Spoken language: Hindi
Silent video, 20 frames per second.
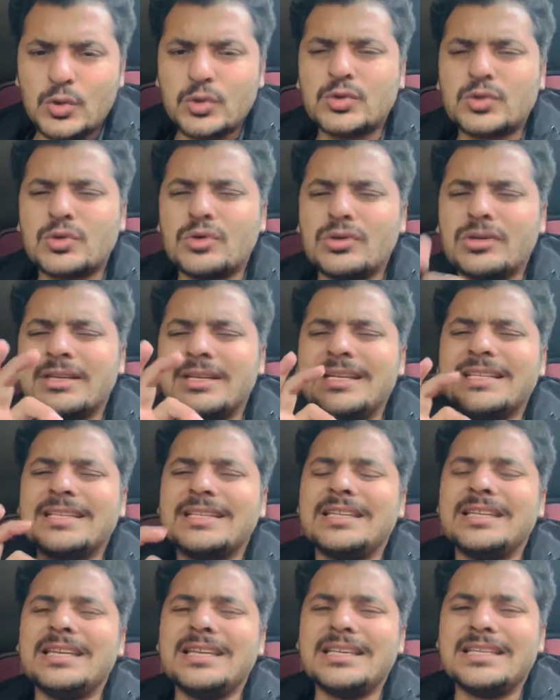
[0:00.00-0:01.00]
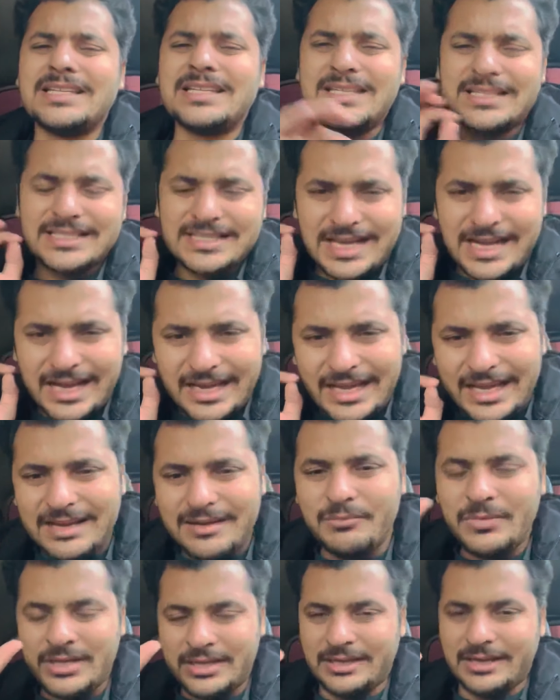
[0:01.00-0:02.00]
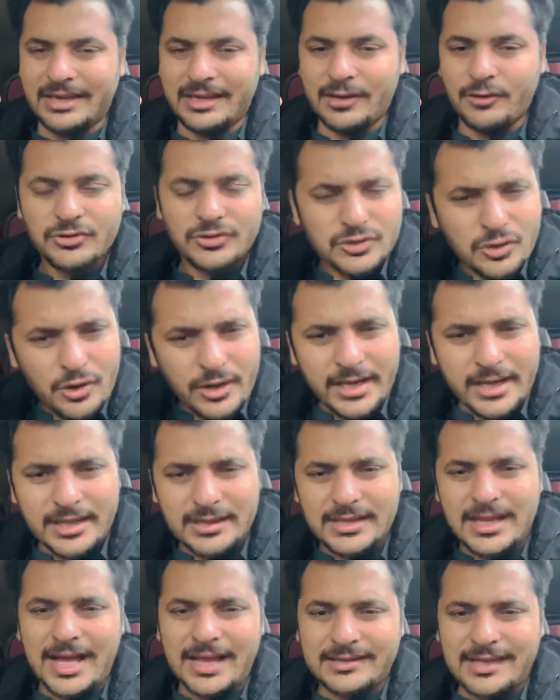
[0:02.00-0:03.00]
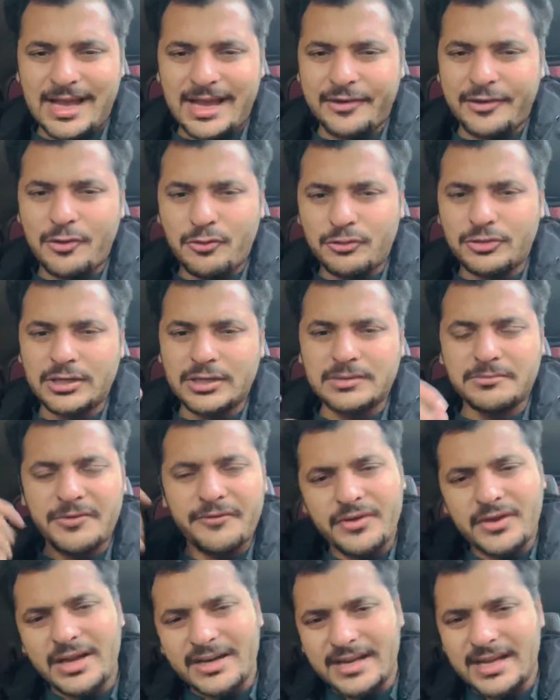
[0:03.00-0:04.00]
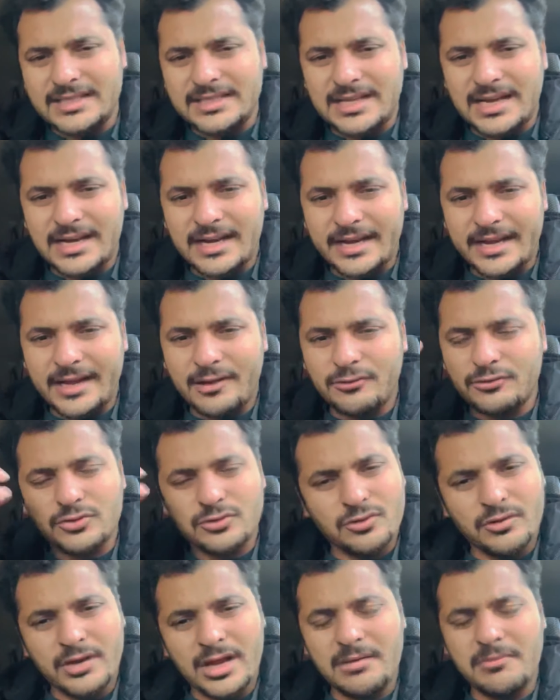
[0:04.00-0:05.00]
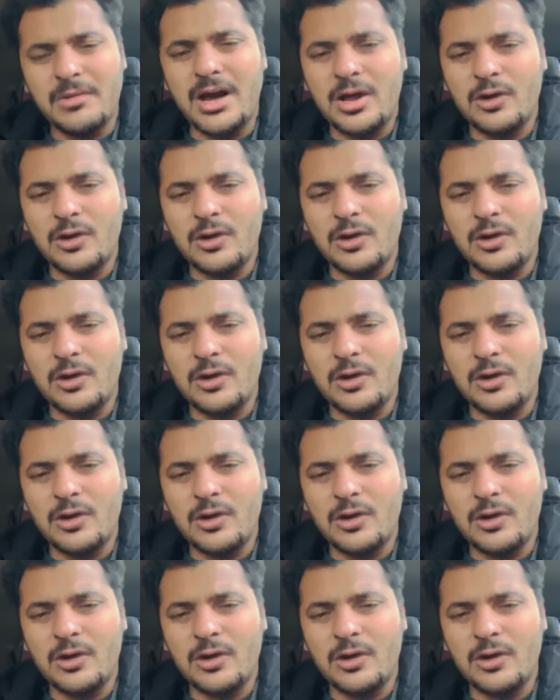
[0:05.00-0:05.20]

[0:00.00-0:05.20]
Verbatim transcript: उसको किसी चीज का इल्म ही नहीं है उसको नहीं अंदाजा कि होटल में फेयर क्या चल रहे हैं उसको नहीं